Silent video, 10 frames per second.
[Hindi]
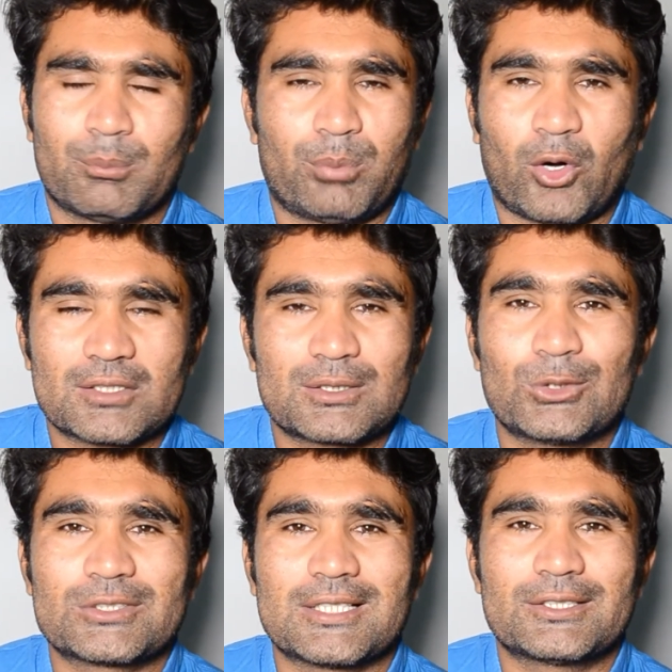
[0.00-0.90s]
बहुत
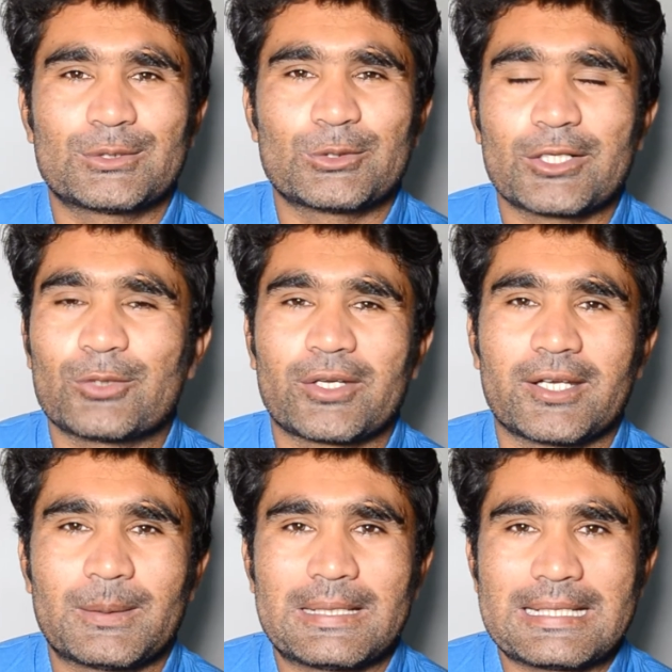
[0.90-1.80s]
लोग जानते होंगे
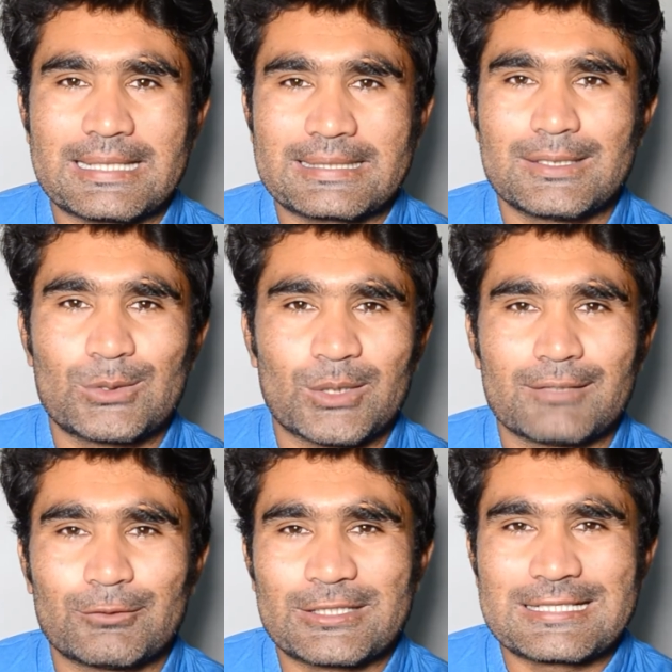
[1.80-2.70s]
क्योंकि डक्की जो है
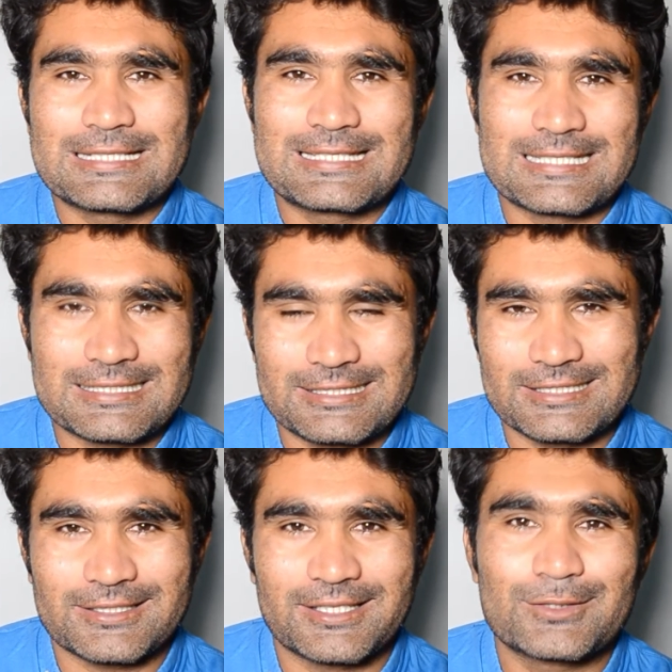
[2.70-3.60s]
वो एक
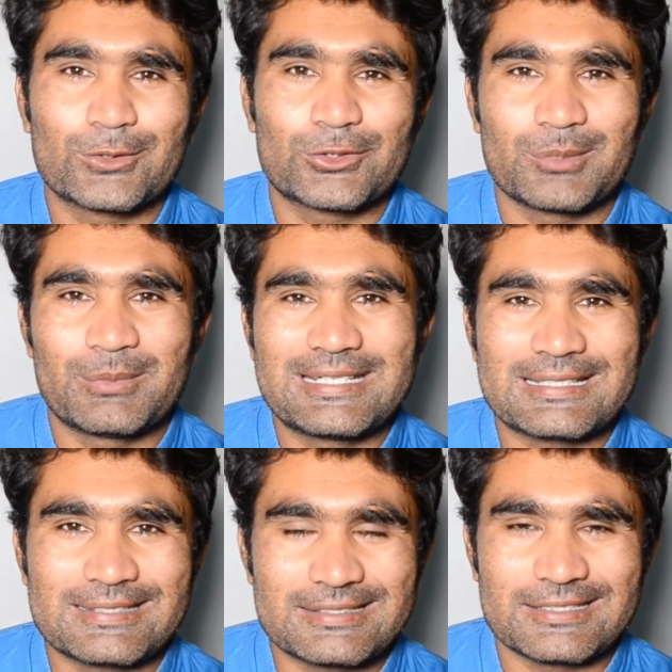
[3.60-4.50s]
सेंसेशन है सोशल मीडिया
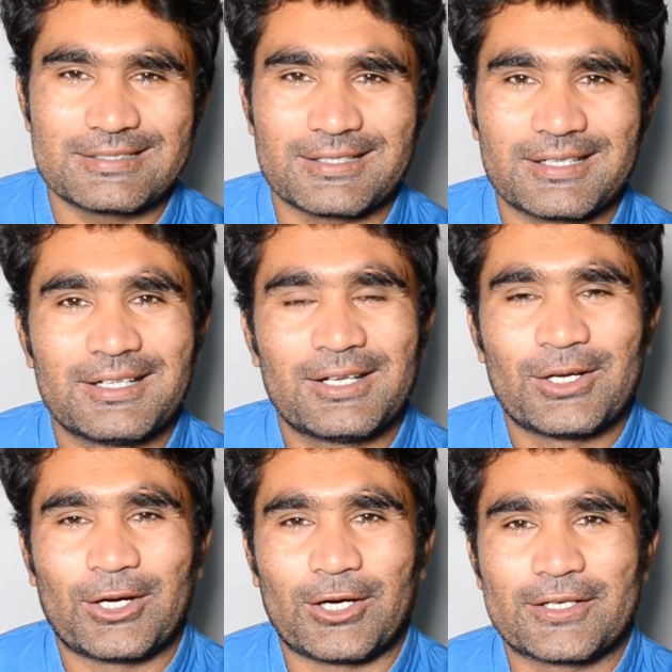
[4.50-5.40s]
सेंसेशन है
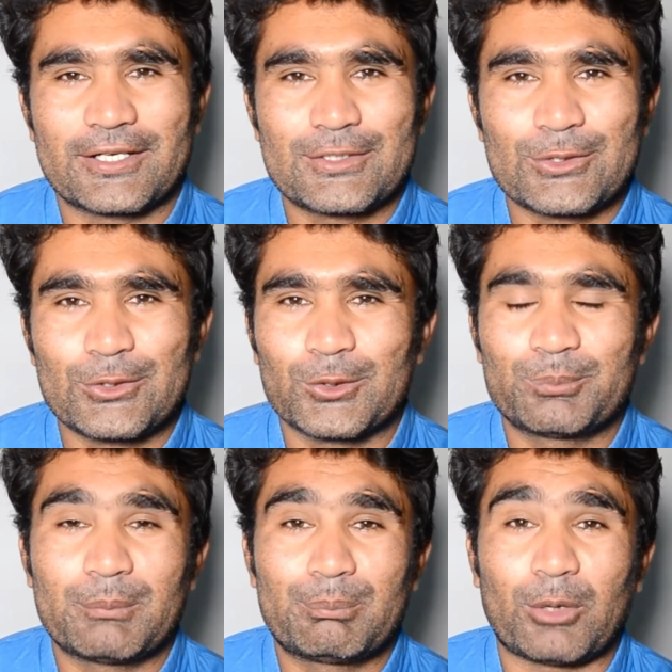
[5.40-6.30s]
और यूट्यूब
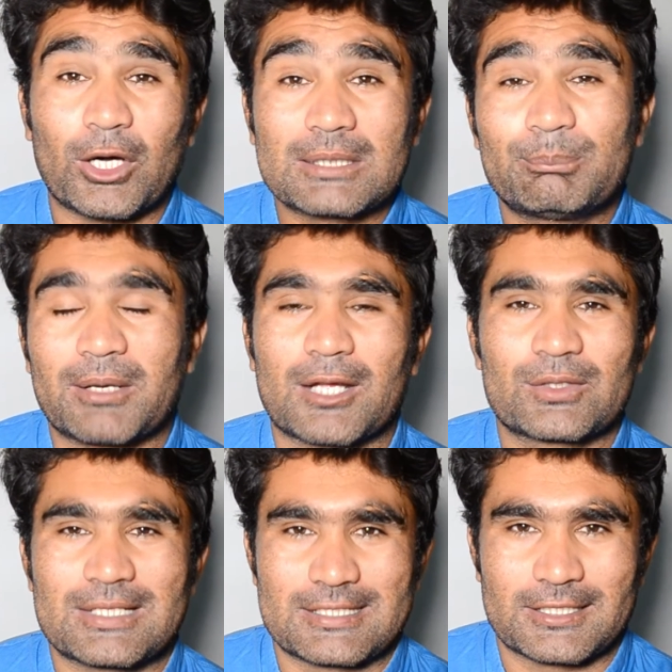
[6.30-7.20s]
पे बहुत बड़ा
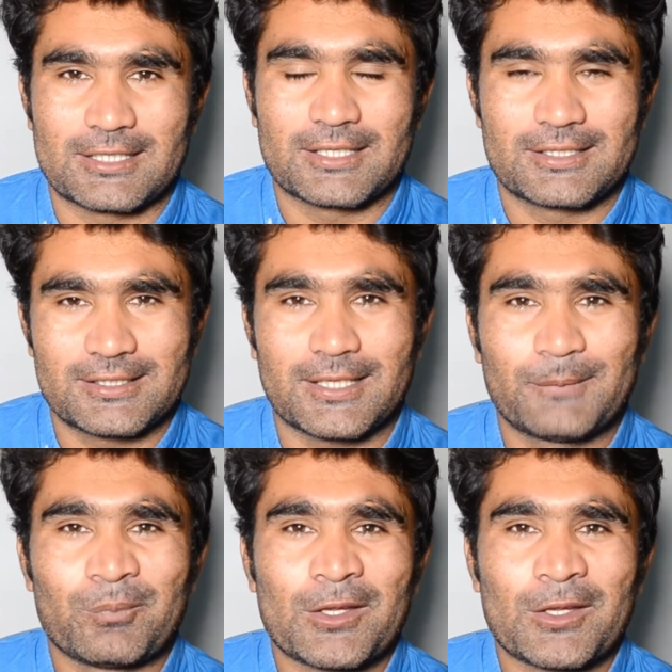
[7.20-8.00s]
उनका चैनल है ठीक है